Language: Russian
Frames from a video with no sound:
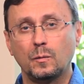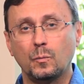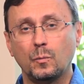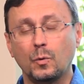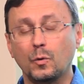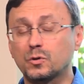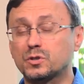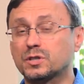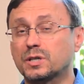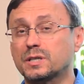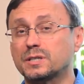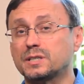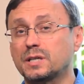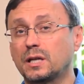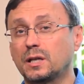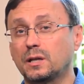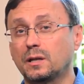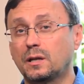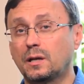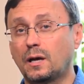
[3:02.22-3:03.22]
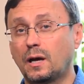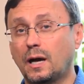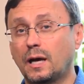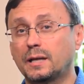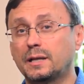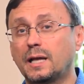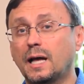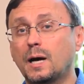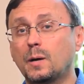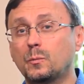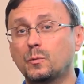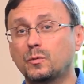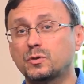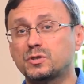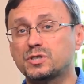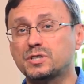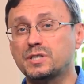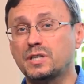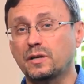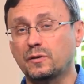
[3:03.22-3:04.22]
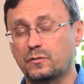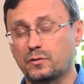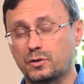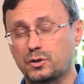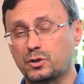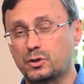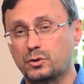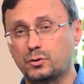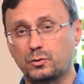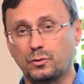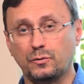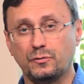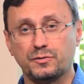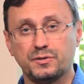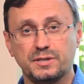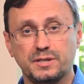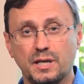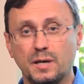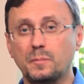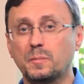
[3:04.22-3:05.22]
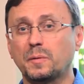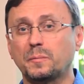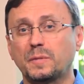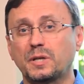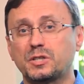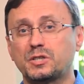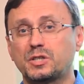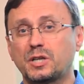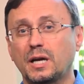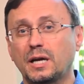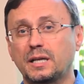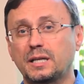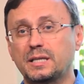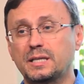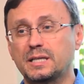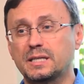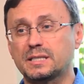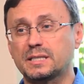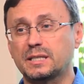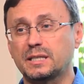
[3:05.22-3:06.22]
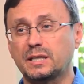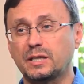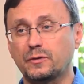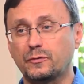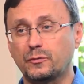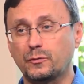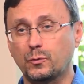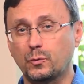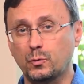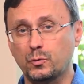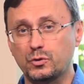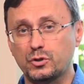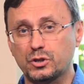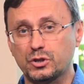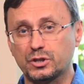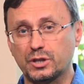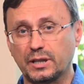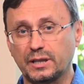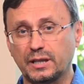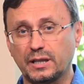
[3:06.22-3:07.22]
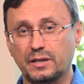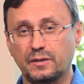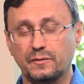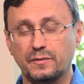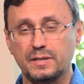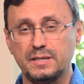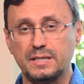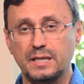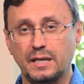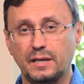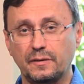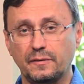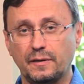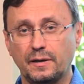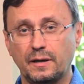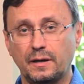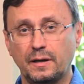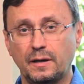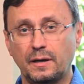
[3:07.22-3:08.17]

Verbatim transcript: Бог сказал Адаму с Евой еще в самом начале, если ты вкусишь от этого дерева,